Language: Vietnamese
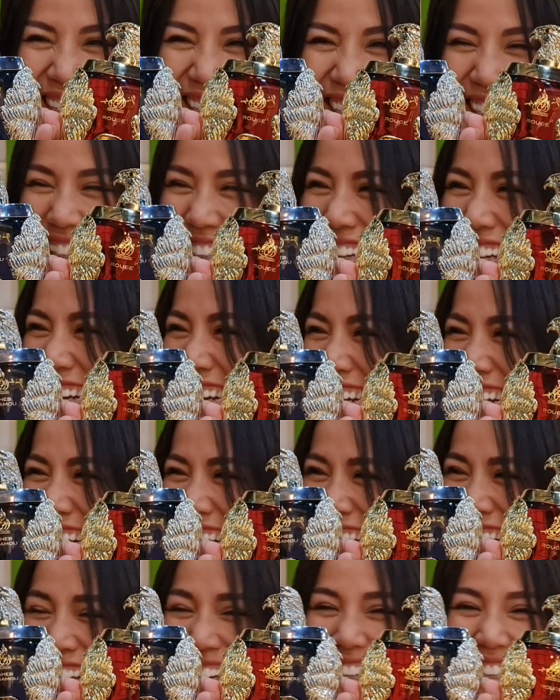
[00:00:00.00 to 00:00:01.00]
chúa.
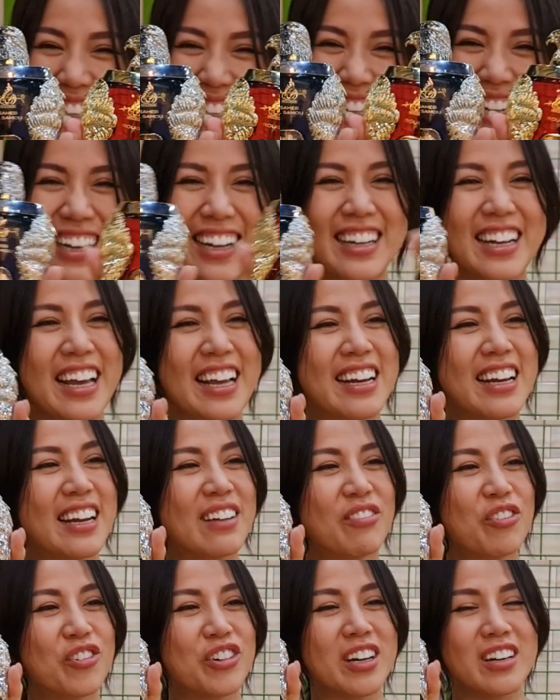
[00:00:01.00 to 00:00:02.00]
Ở đây
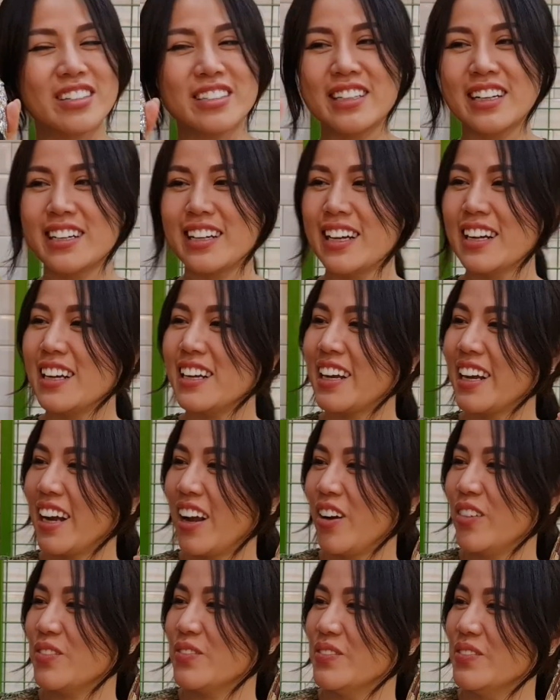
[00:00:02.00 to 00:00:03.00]
là phụ nữ nè, đây là
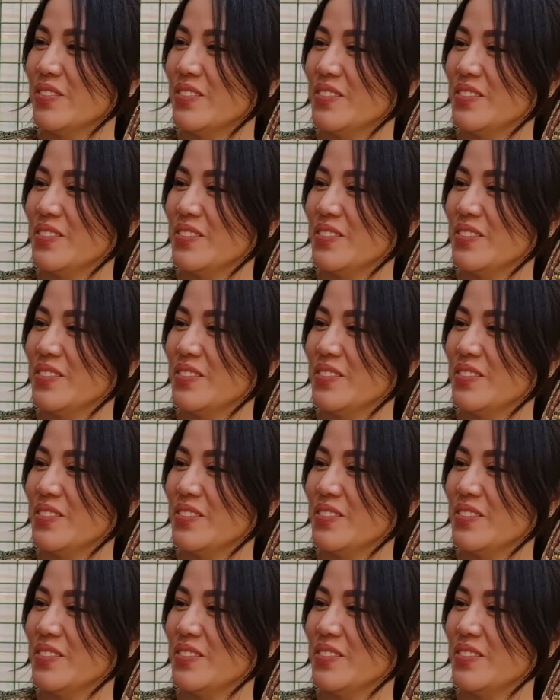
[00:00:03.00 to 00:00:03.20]
đàn ông.